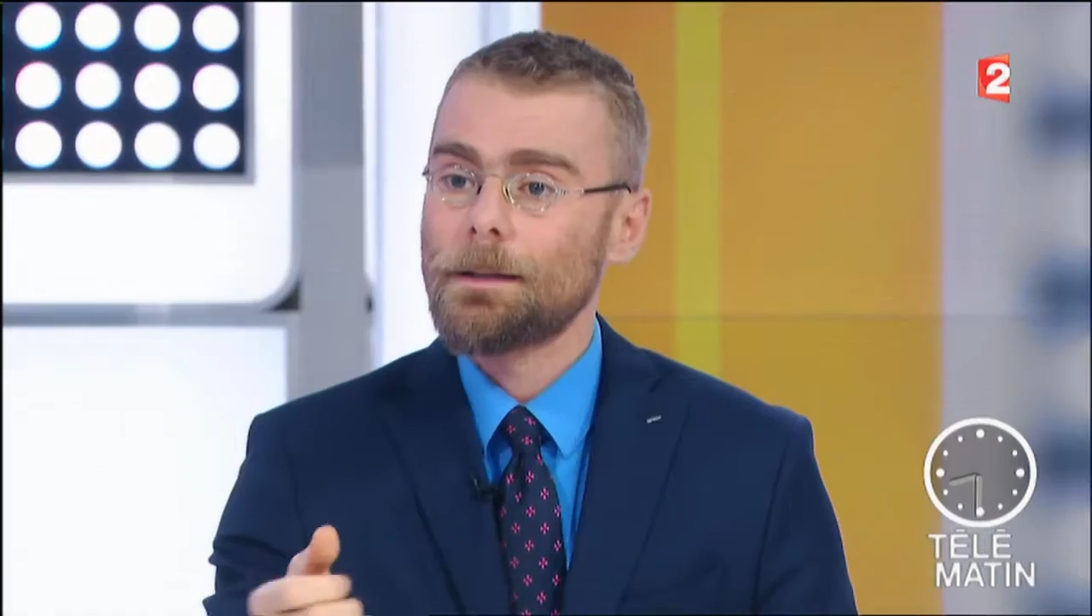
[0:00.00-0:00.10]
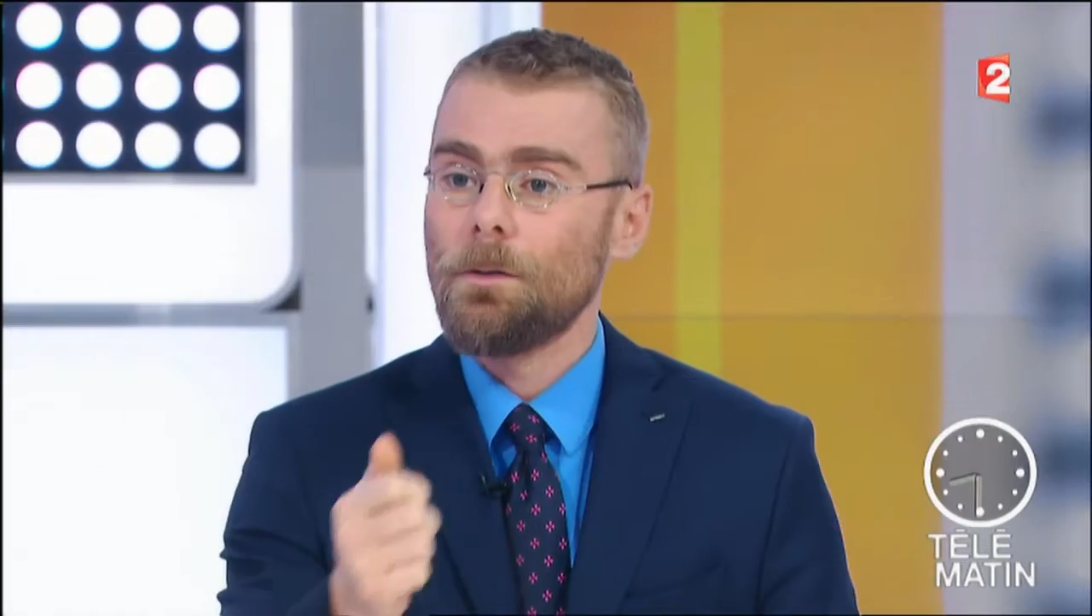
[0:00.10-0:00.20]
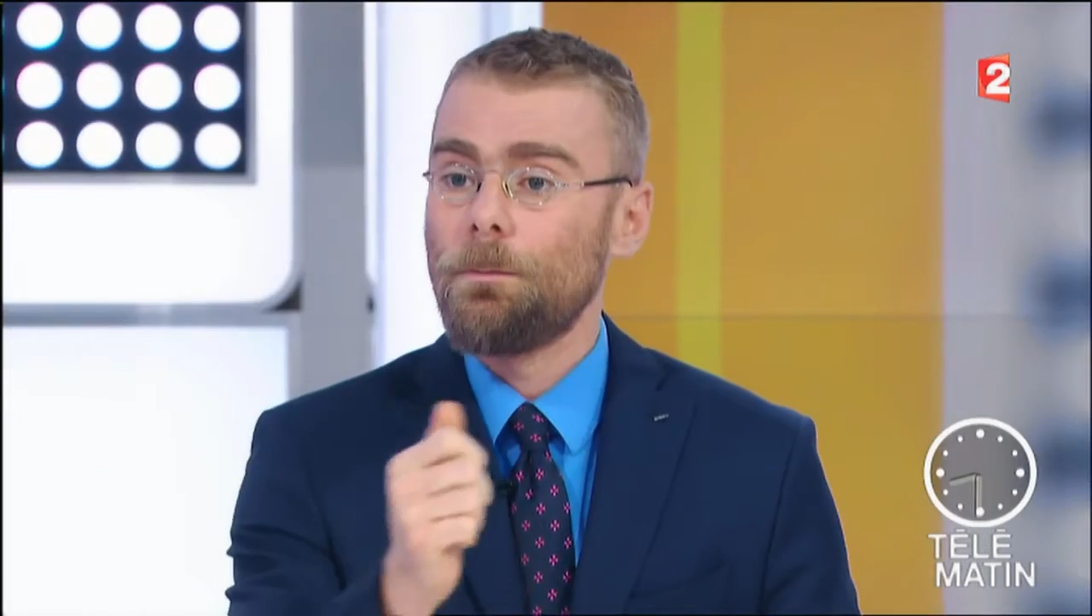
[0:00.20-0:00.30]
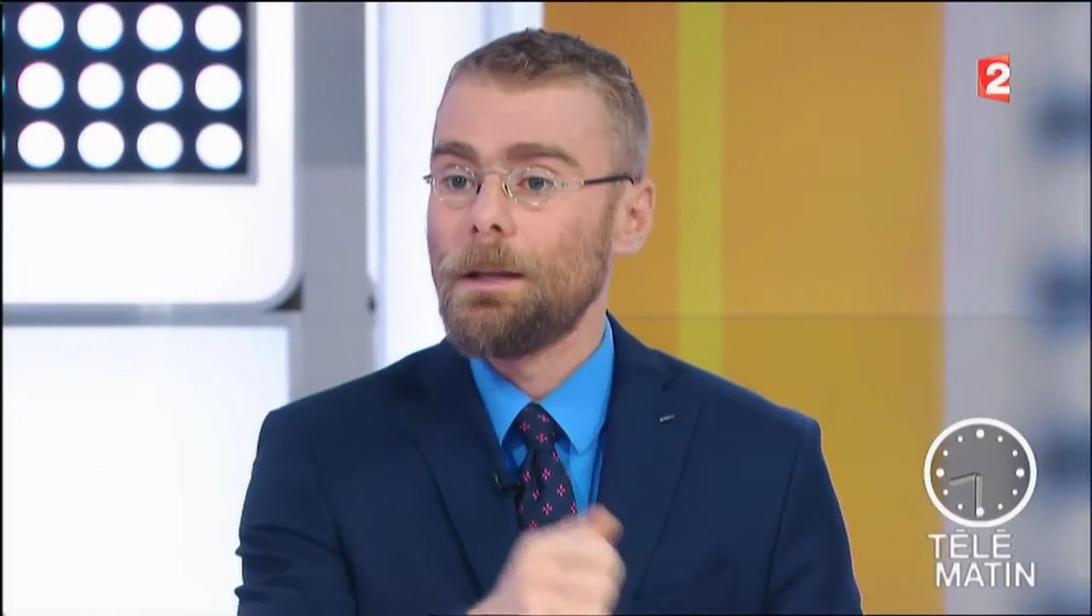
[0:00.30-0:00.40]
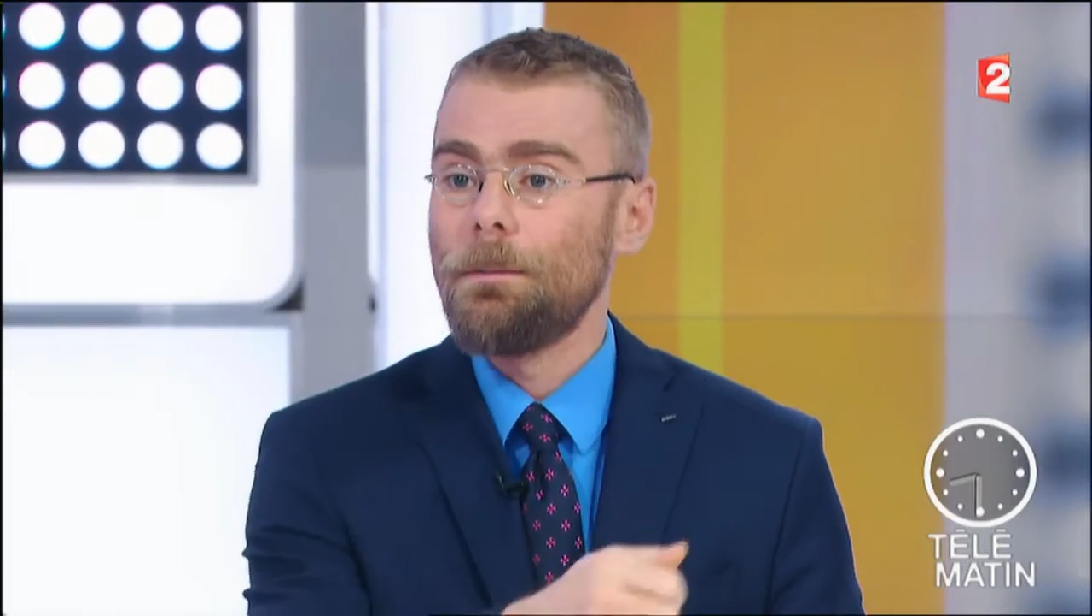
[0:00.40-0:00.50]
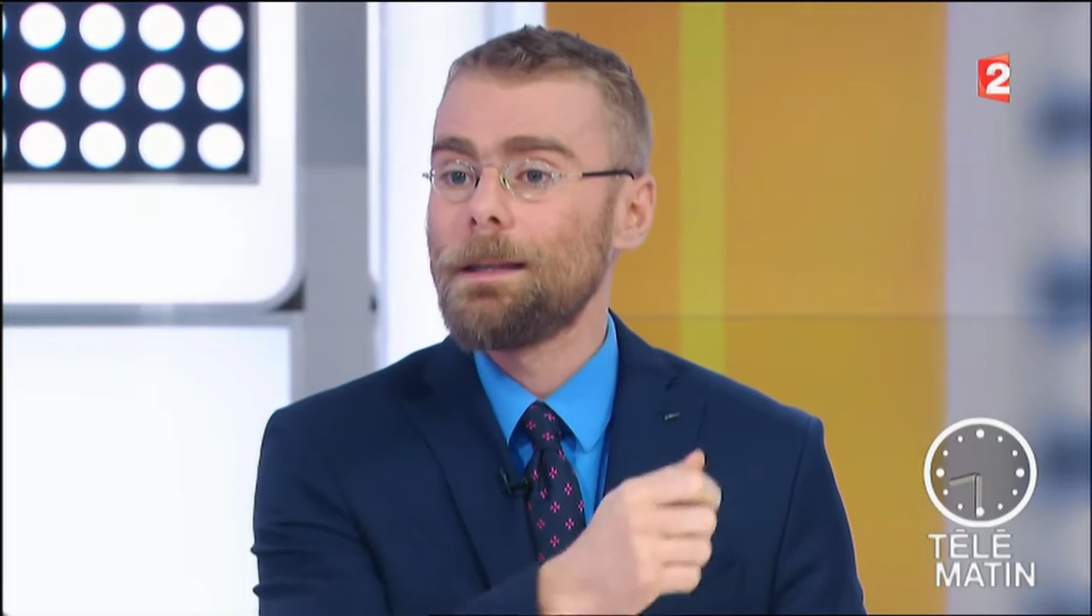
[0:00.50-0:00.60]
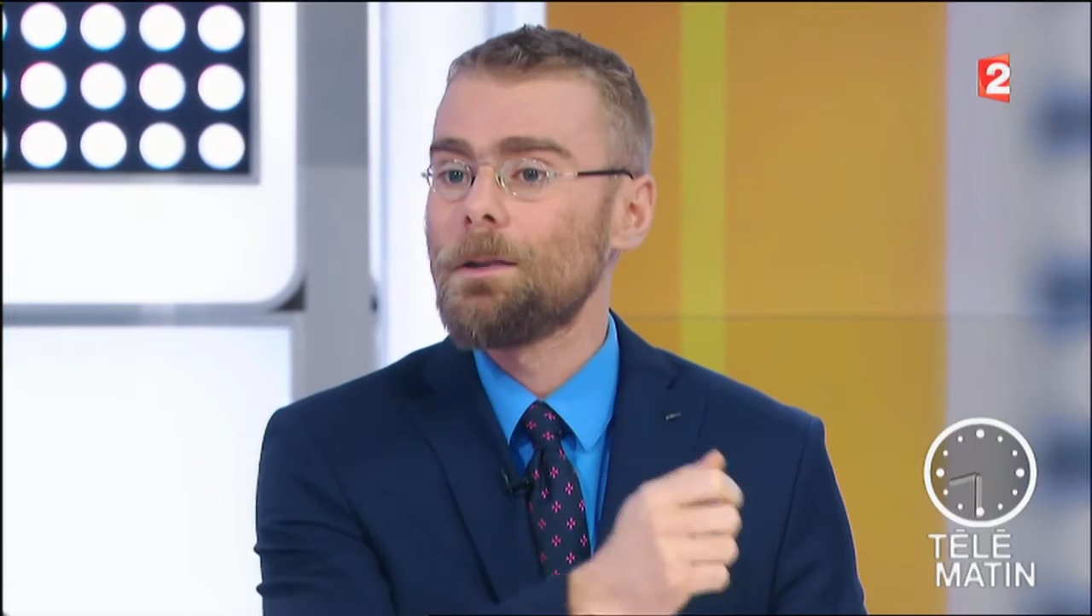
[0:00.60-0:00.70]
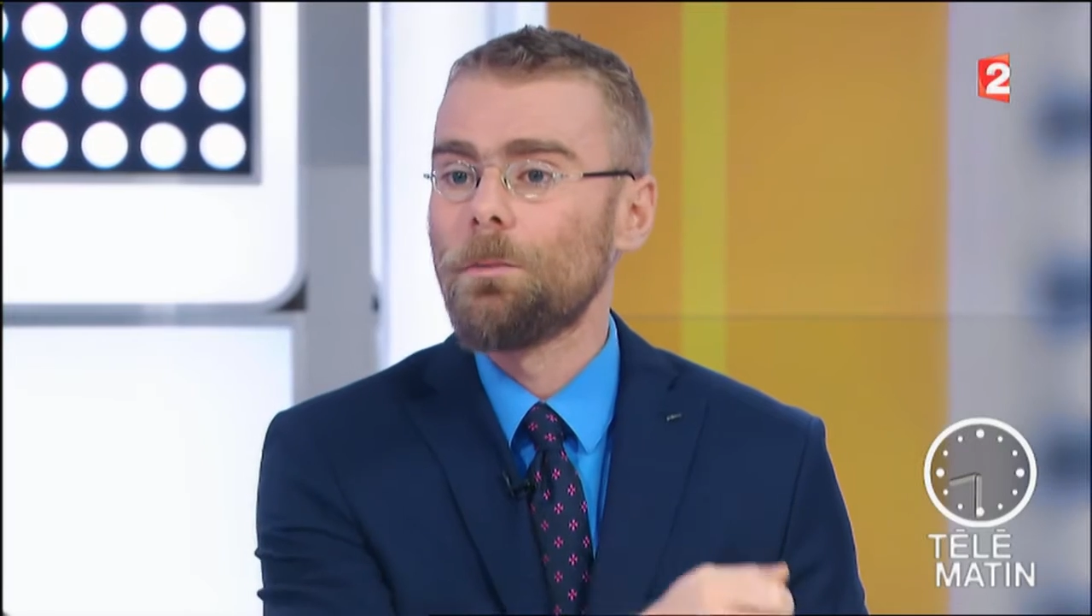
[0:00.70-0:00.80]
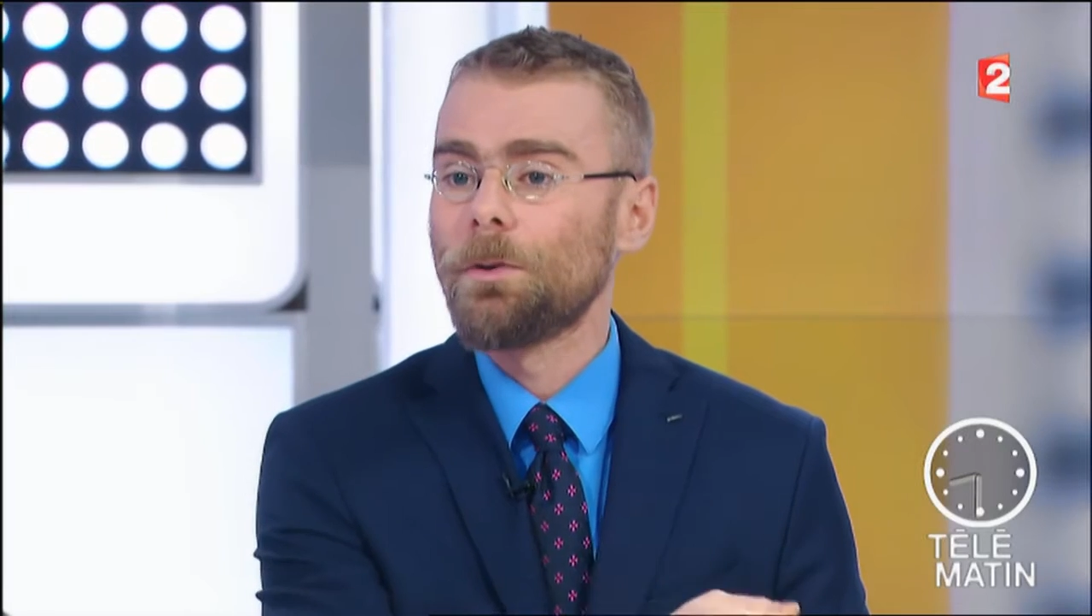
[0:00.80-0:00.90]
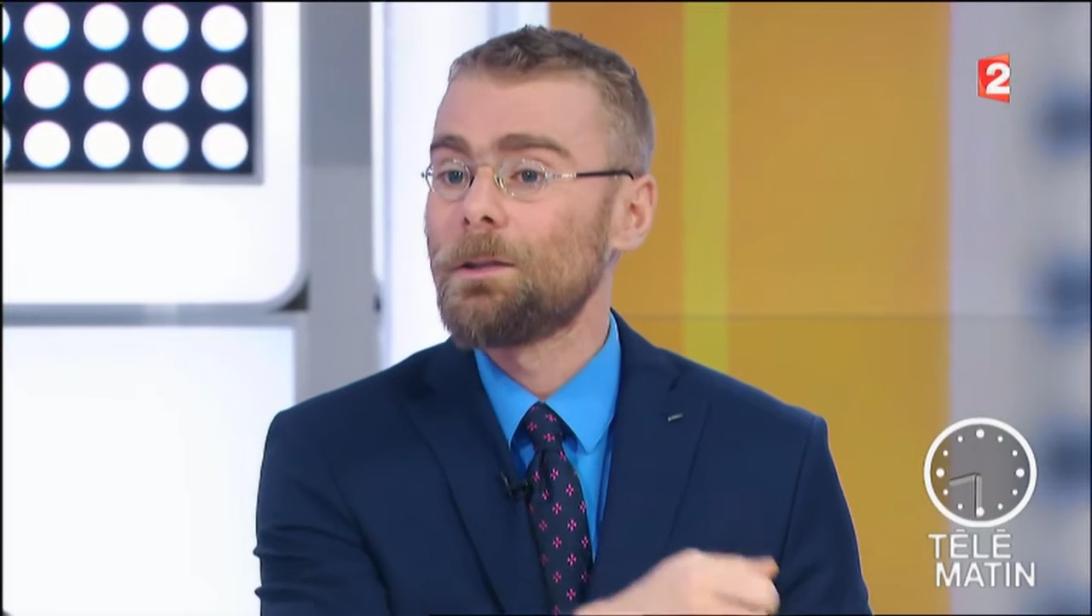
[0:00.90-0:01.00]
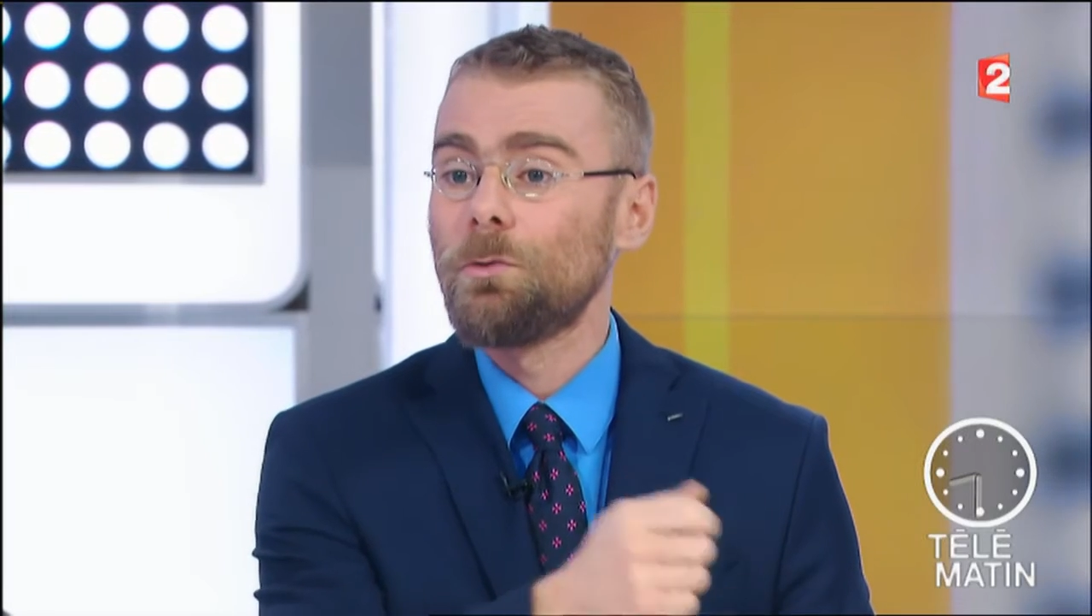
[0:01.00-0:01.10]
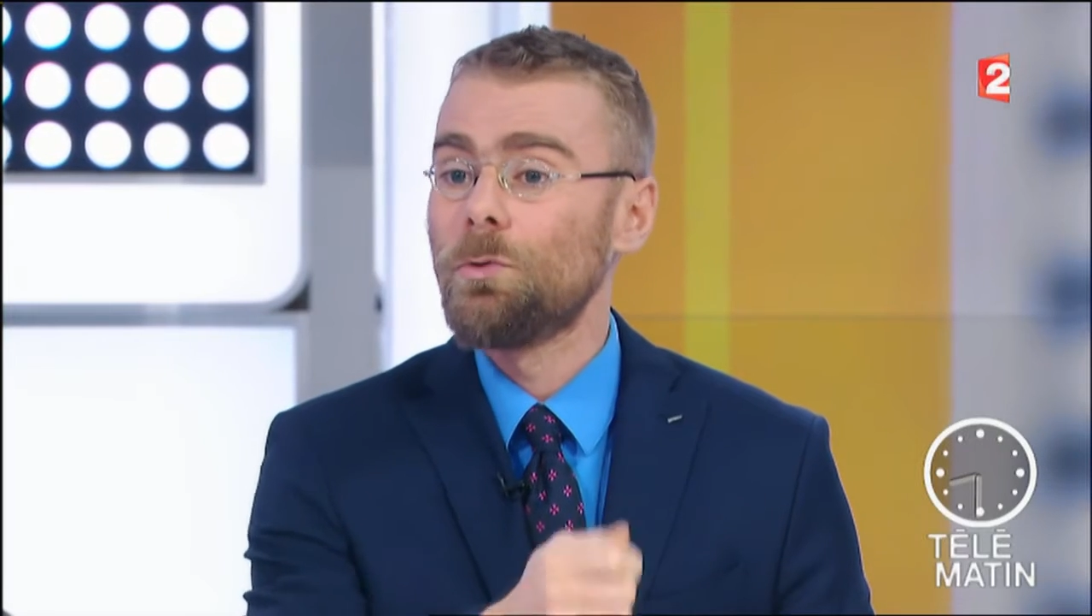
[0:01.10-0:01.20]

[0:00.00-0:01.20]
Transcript: le PIB qui a augmenté de